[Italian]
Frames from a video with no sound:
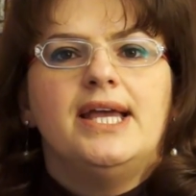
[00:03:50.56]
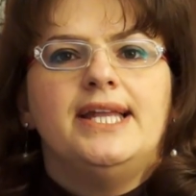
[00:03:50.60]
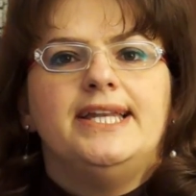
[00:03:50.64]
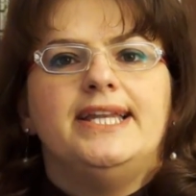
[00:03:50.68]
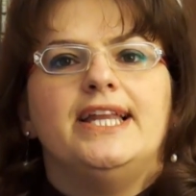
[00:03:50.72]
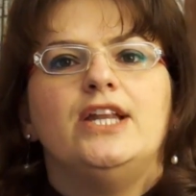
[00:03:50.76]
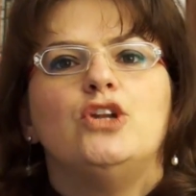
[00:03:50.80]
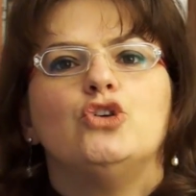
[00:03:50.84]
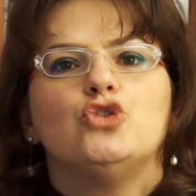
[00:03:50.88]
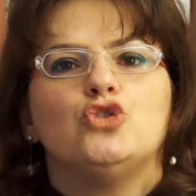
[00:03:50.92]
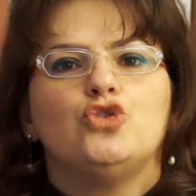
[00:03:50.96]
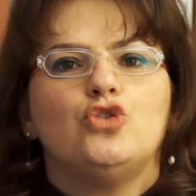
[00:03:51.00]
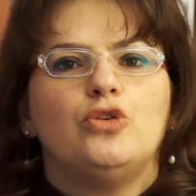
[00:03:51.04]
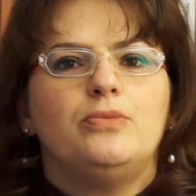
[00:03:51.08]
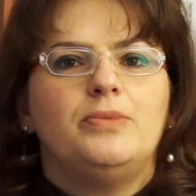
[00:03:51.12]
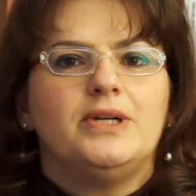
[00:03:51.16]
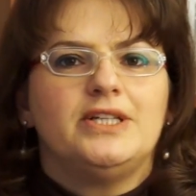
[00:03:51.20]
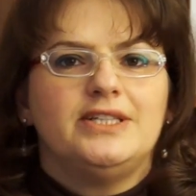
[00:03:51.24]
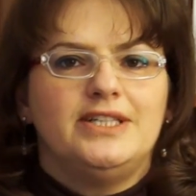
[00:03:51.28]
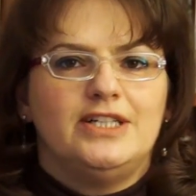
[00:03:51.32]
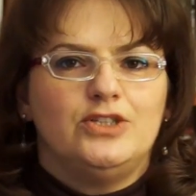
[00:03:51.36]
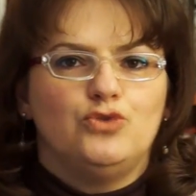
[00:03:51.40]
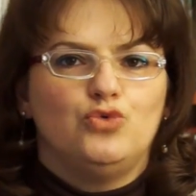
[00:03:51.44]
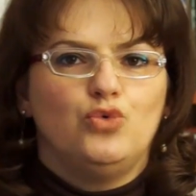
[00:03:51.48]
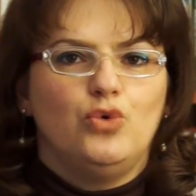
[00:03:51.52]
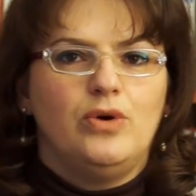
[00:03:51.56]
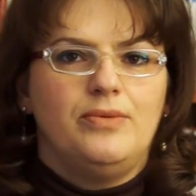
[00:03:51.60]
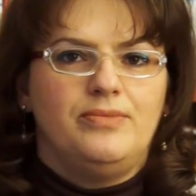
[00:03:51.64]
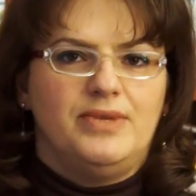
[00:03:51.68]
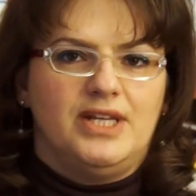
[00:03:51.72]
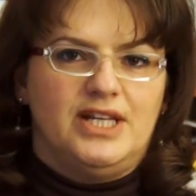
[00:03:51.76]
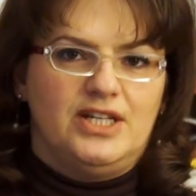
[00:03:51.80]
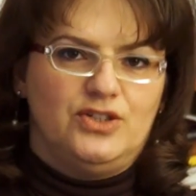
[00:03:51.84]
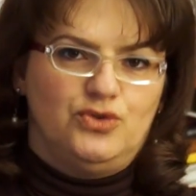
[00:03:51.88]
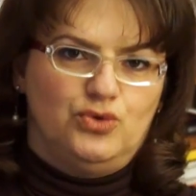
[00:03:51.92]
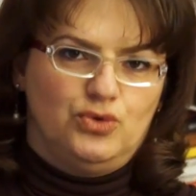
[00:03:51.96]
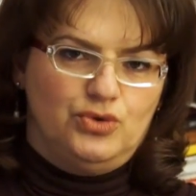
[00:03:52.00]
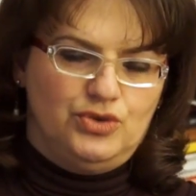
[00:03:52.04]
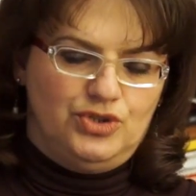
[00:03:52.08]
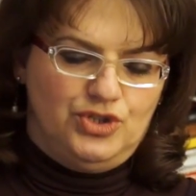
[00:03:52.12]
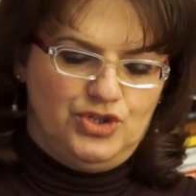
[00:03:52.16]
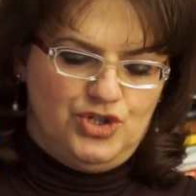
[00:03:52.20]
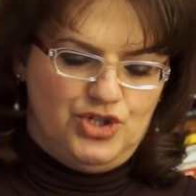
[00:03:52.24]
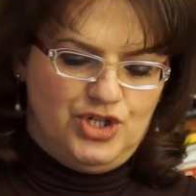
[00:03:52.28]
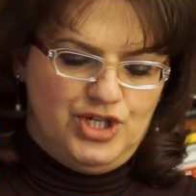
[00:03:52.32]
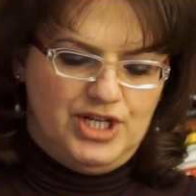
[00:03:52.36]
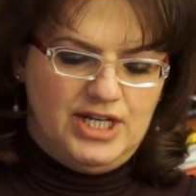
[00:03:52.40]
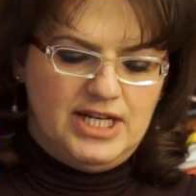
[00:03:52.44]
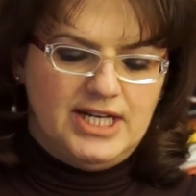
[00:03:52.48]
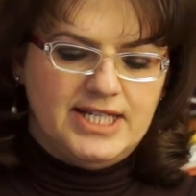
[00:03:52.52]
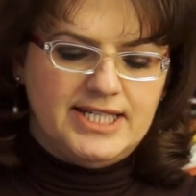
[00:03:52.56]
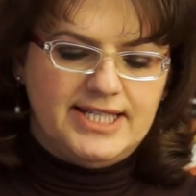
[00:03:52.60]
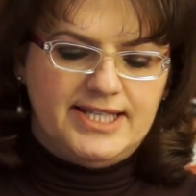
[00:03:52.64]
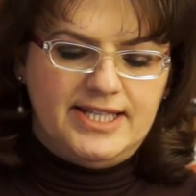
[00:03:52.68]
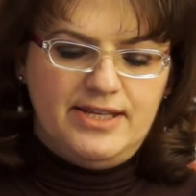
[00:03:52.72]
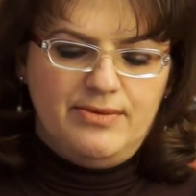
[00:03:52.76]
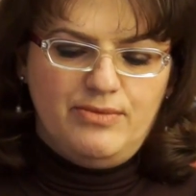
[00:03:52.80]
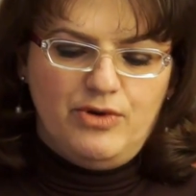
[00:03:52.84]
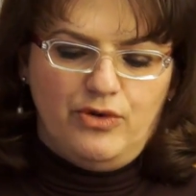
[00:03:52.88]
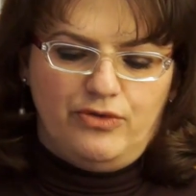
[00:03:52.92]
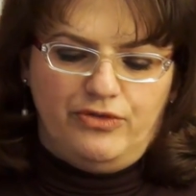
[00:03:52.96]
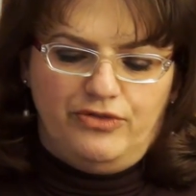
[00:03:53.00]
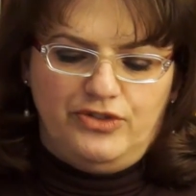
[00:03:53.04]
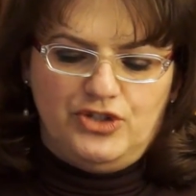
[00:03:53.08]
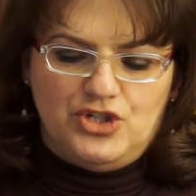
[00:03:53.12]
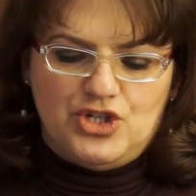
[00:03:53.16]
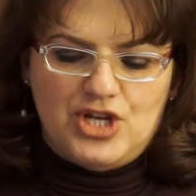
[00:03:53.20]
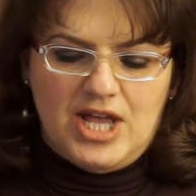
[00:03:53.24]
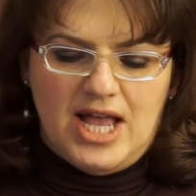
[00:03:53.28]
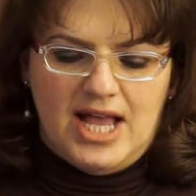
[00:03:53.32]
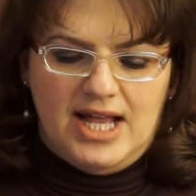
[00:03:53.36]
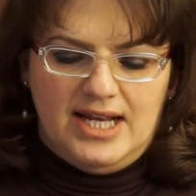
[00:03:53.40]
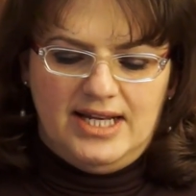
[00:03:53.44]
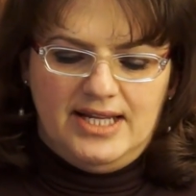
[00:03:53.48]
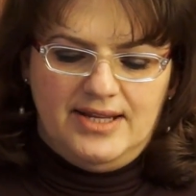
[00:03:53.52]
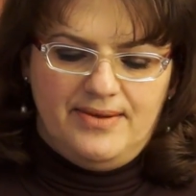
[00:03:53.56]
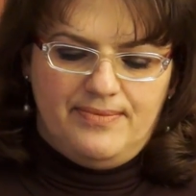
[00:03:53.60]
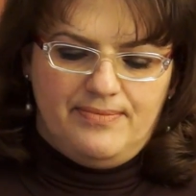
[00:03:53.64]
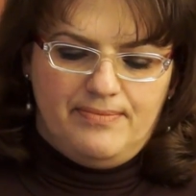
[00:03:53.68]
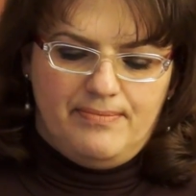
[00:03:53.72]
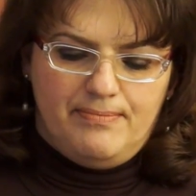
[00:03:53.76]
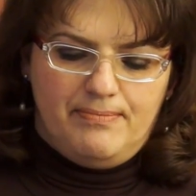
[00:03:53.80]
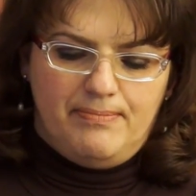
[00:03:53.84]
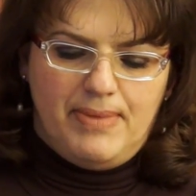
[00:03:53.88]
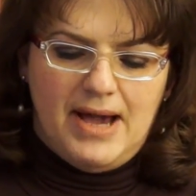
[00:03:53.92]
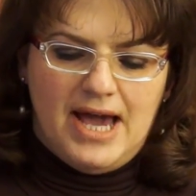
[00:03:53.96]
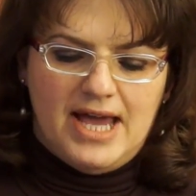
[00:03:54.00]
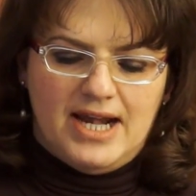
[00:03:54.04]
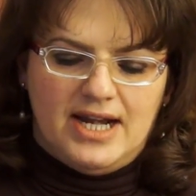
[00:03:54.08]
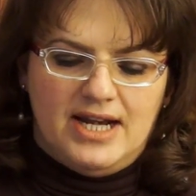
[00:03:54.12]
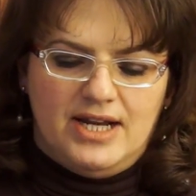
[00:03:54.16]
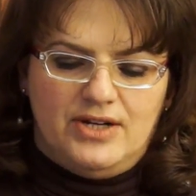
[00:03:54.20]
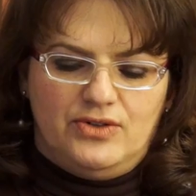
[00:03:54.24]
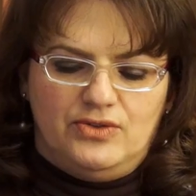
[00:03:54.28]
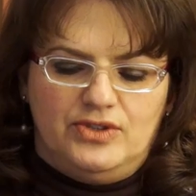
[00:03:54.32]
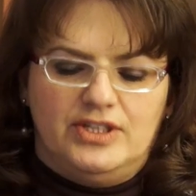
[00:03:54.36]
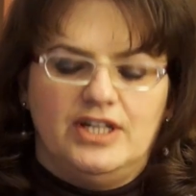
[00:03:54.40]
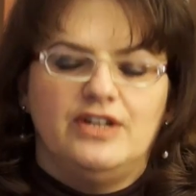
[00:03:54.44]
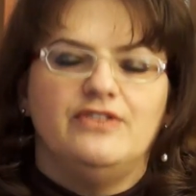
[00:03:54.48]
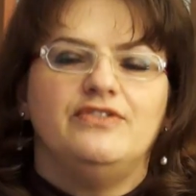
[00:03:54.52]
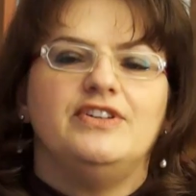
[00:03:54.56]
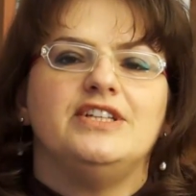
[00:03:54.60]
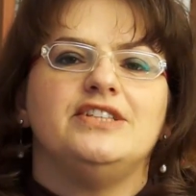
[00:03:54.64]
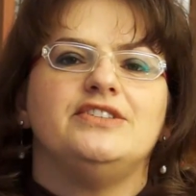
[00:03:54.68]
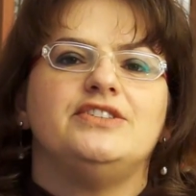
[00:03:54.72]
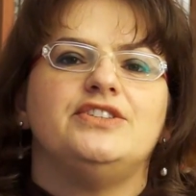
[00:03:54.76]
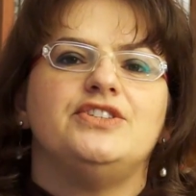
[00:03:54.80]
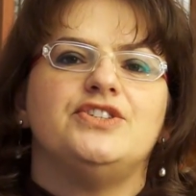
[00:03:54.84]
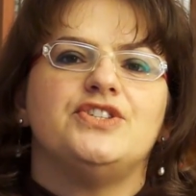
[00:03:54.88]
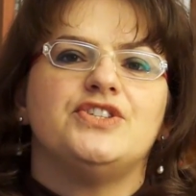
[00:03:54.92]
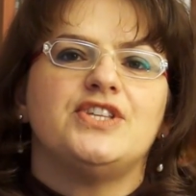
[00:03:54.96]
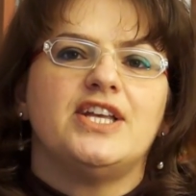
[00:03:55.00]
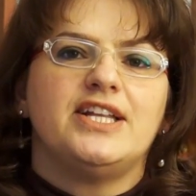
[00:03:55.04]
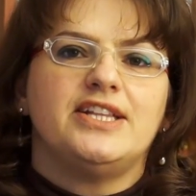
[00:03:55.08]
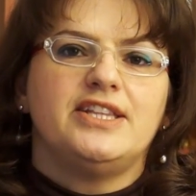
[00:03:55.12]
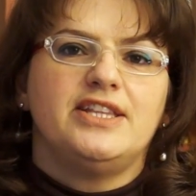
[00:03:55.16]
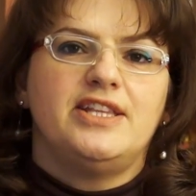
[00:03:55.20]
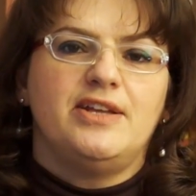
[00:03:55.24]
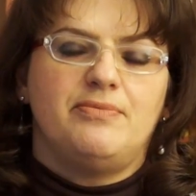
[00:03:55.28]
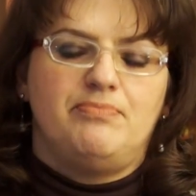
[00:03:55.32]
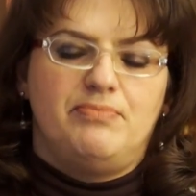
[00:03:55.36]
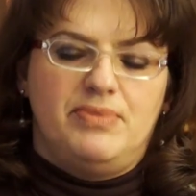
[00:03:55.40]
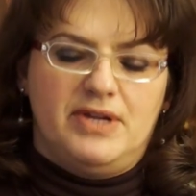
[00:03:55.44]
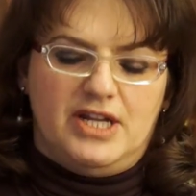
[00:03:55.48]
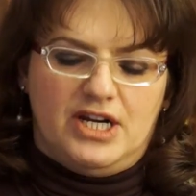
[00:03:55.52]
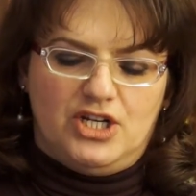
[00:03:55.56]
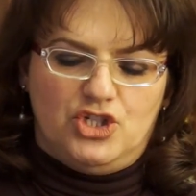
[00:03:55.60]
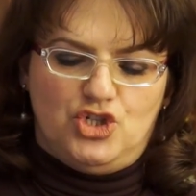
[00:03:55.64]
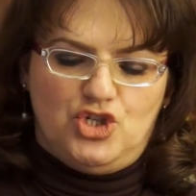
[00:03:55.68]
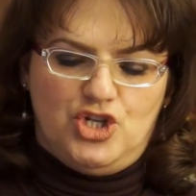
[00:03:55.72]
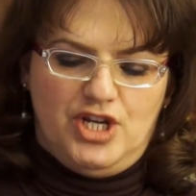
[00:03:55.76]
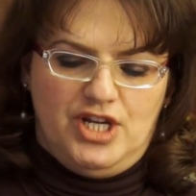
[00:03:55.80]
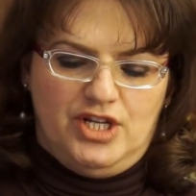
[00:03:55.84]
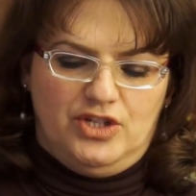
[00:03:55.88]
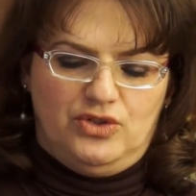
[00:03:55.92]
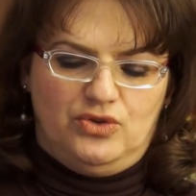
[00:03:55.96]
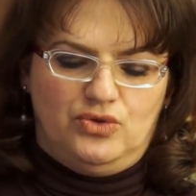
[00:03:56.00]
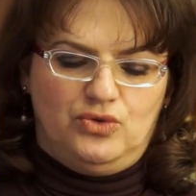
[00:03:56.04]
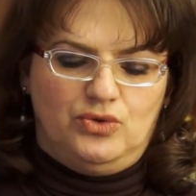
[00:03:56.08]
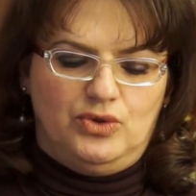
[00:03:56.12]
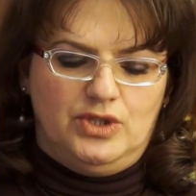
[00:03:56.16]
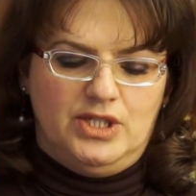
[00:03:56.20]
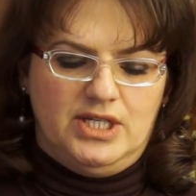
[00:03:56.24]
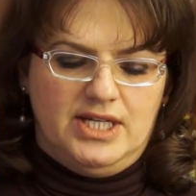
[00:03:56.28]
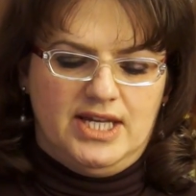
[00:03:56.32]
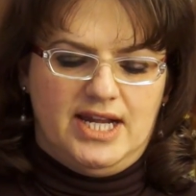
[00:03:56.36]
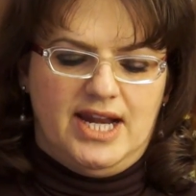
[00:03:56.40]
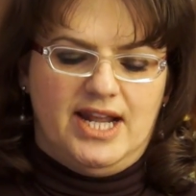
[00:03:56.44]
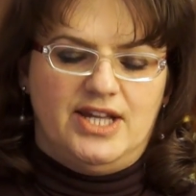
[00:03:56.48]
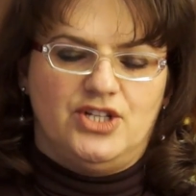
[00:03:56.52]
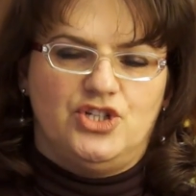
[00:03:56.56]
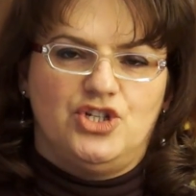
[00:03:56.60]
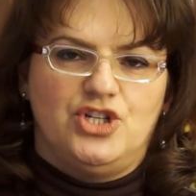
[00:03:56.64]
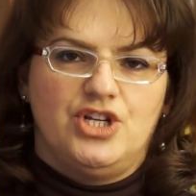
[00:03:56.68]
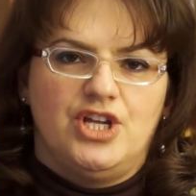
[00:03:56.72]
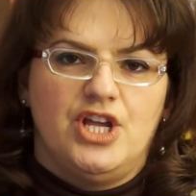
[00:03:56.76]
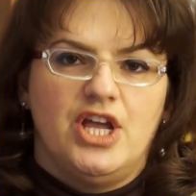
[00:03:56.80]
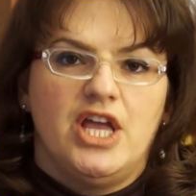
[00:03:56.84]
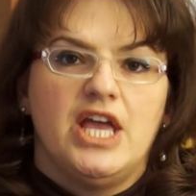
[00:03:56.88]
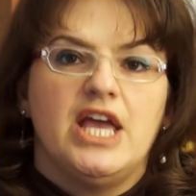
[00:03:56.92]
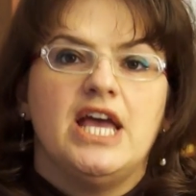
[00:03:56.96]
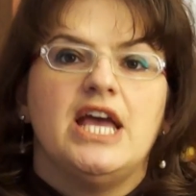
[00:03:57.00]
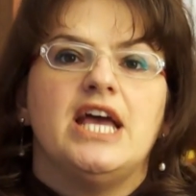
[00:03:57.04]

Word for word: Nell'ottobre del 2012 le stime ufficiali parlano del 27% di greci